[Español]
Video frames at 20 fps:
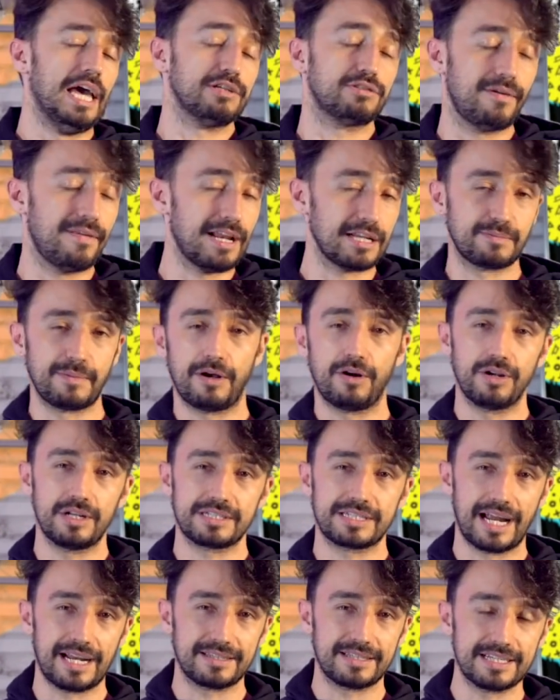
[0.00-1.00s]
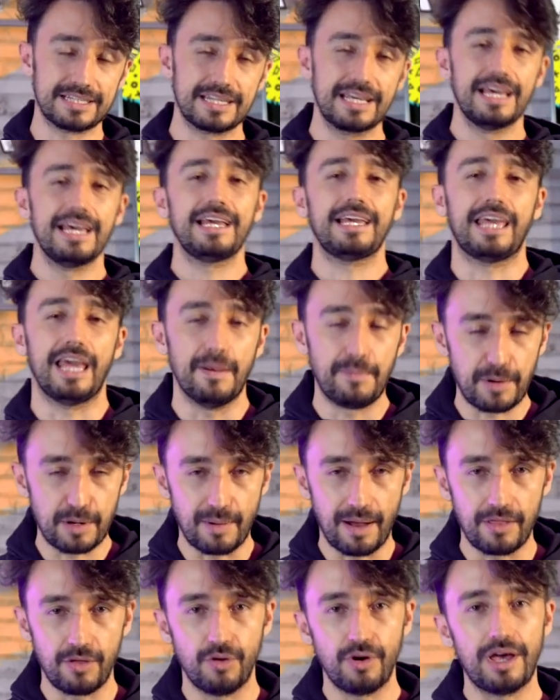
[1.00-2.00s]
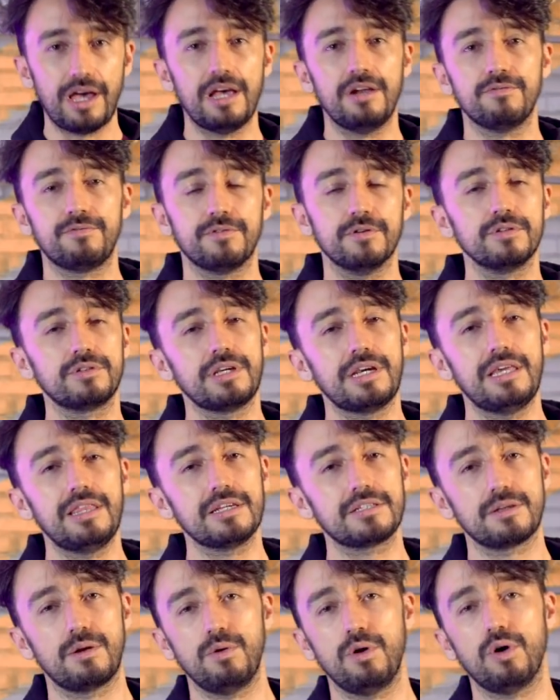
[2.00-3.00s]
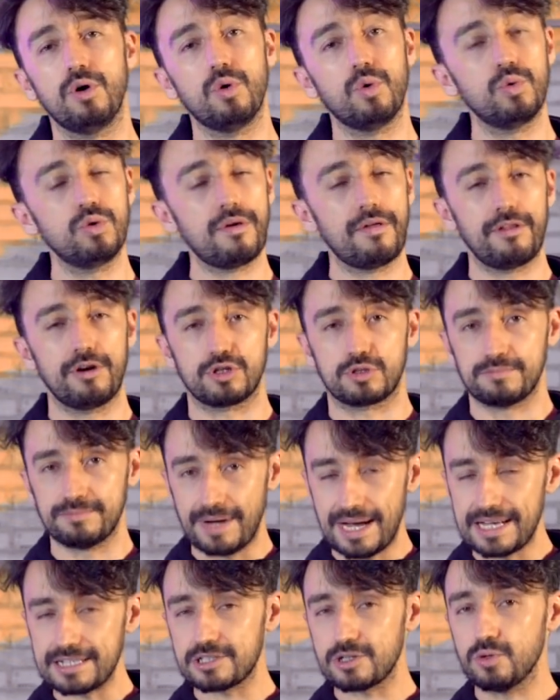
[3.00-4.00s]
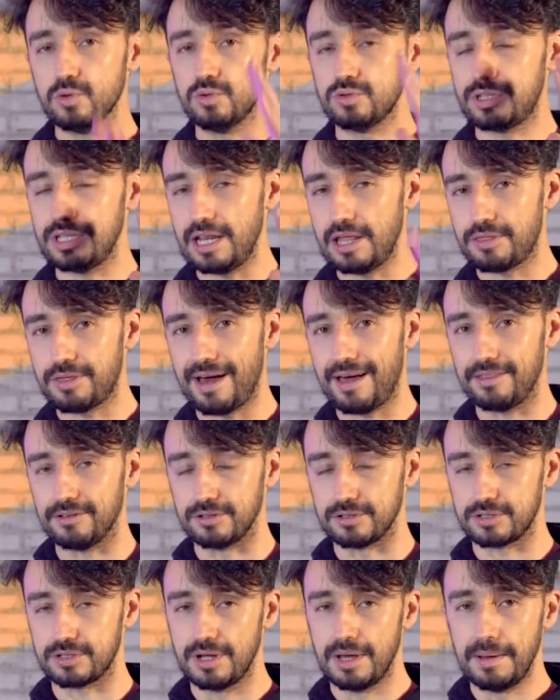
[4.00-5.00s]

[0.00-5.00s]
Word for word: Es una de las mejores cartas que he probado en Foot y desde luego uno de los más utilizados.